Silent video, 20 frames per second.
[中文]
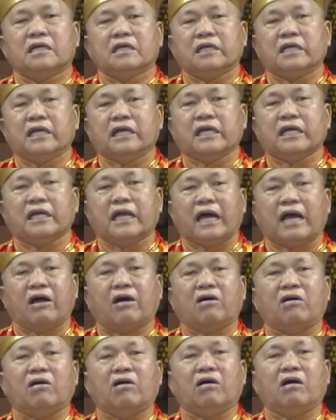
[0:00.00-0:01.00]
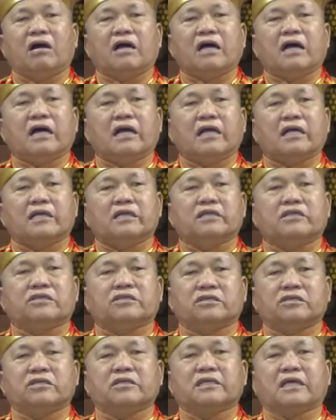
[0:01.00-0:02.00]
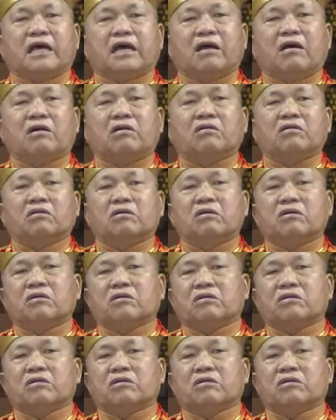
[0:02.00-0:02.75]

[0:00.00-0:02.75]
应爻与世爻